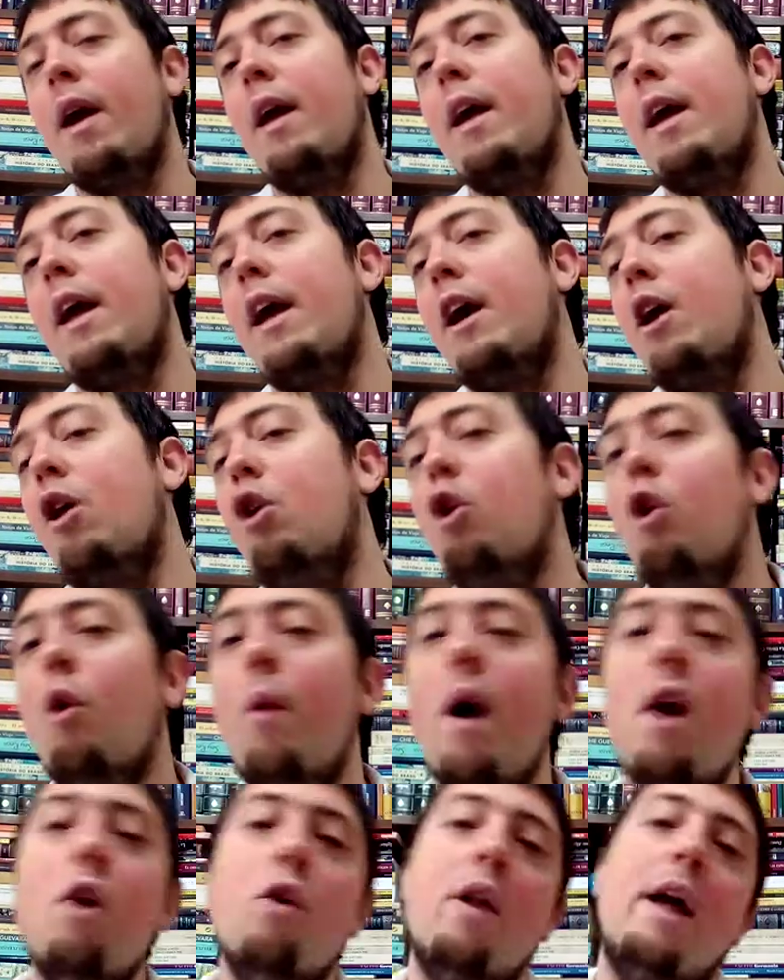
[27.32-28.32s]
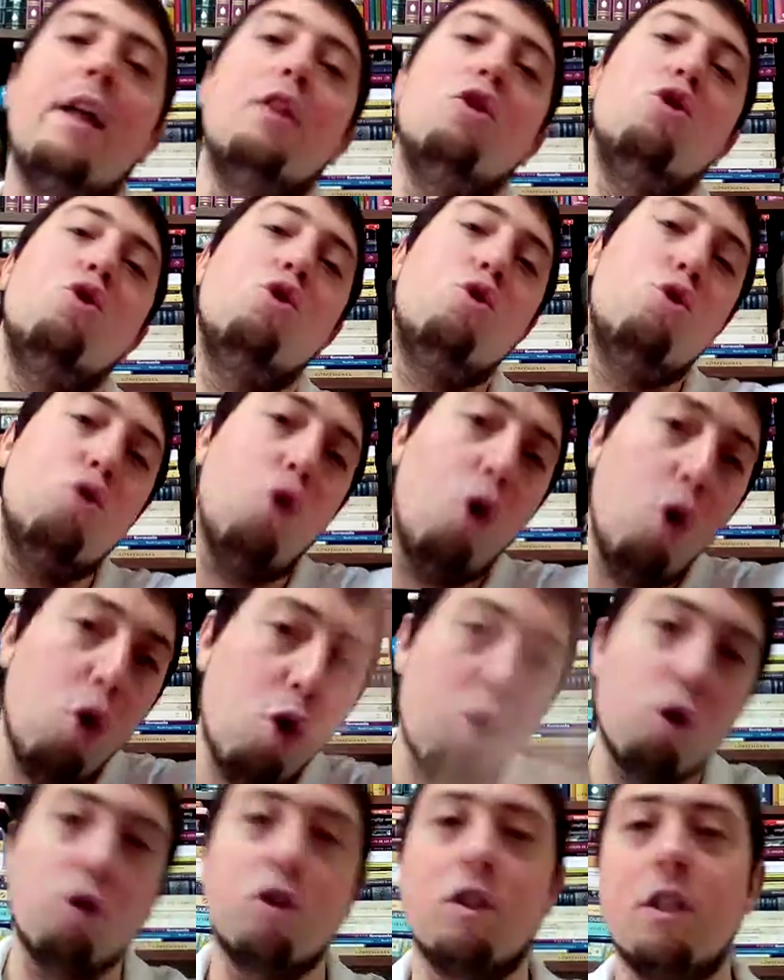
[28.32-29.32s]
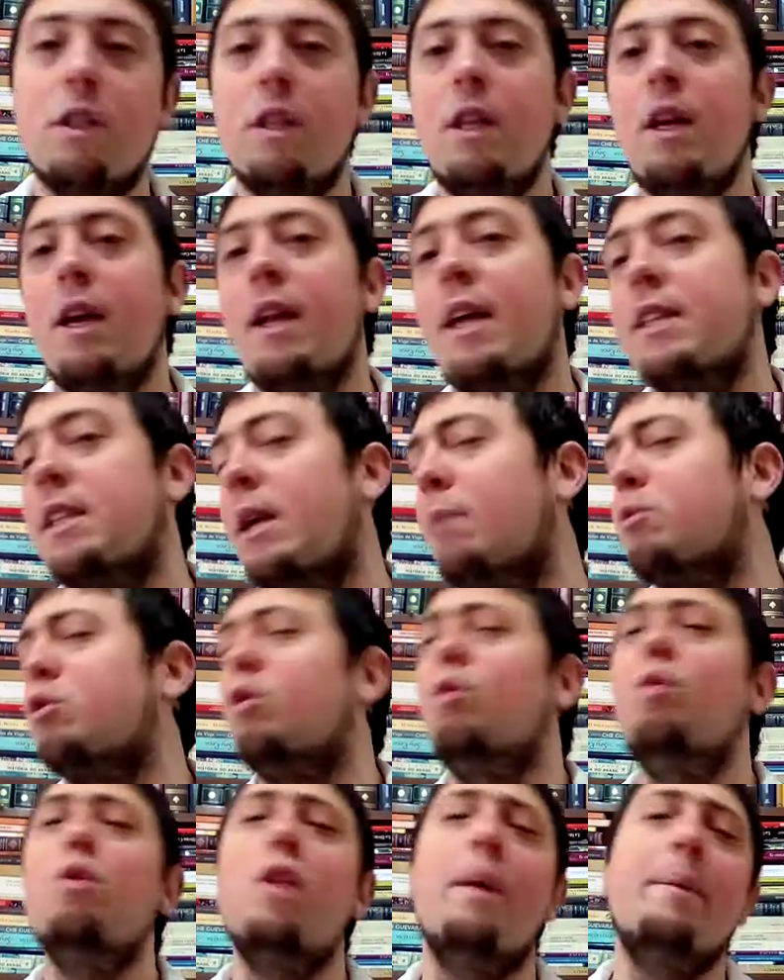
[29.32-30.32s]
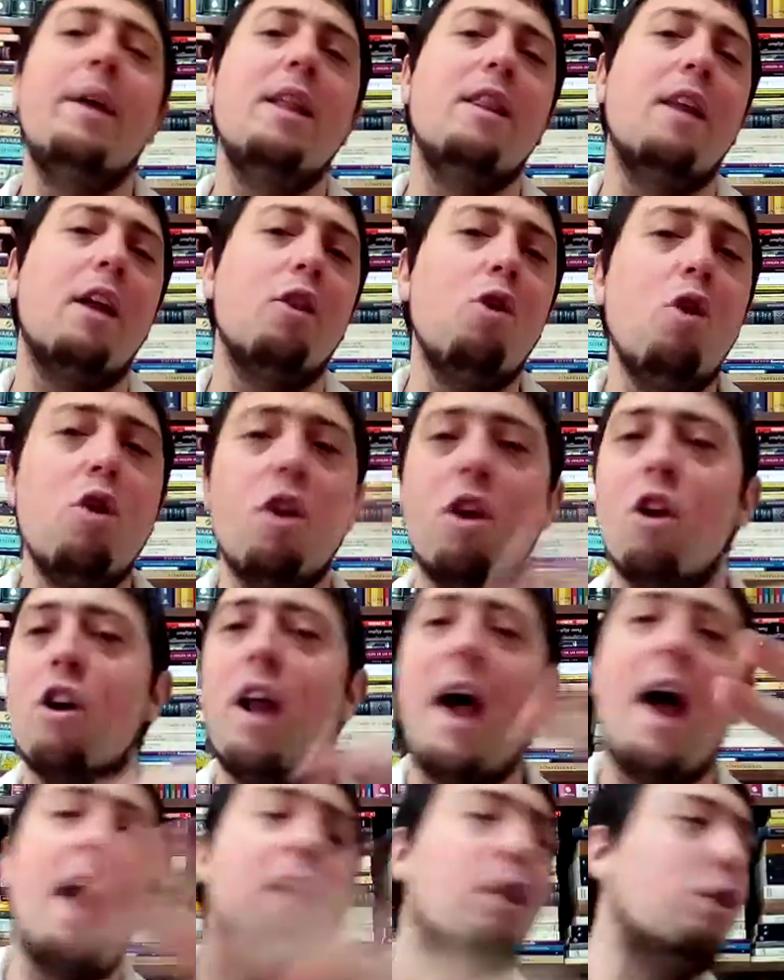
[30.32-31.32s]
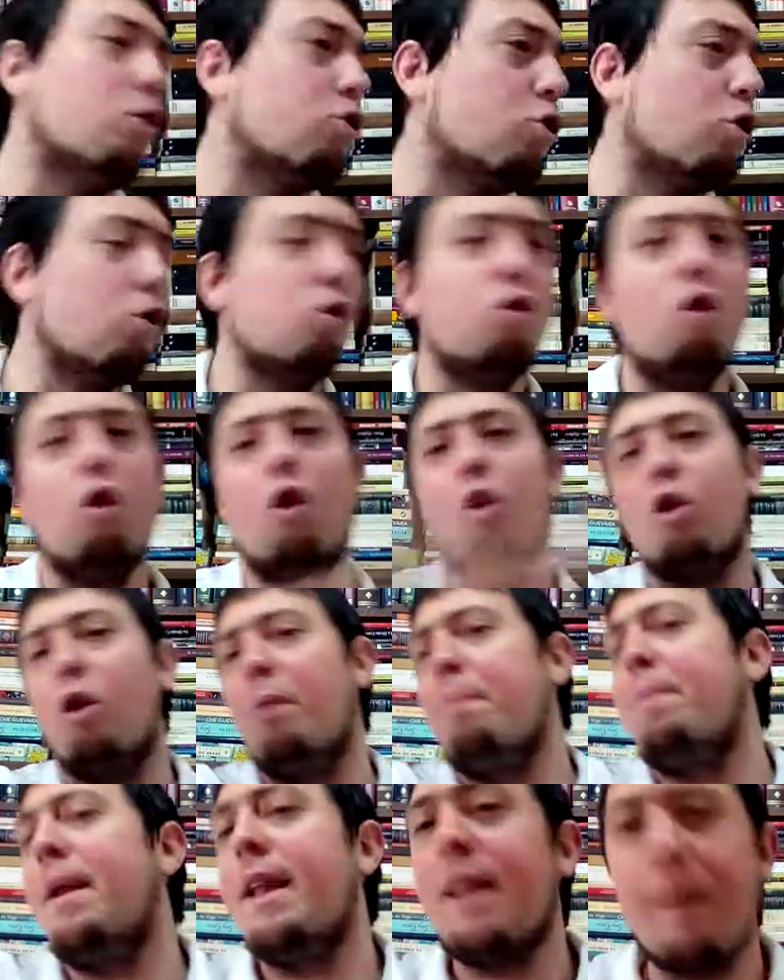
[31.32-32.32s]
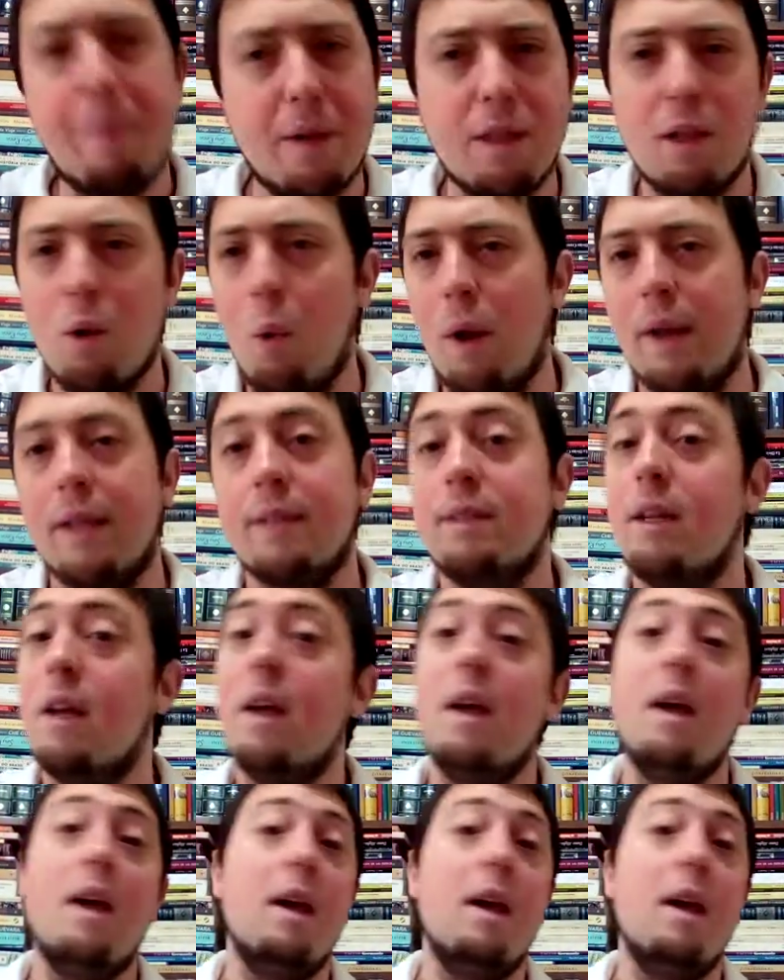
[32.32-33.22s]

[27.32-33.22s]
englobar a todos los indígenas, absolutamente a todos, dijeron, ah, estos son todos completamente iguales.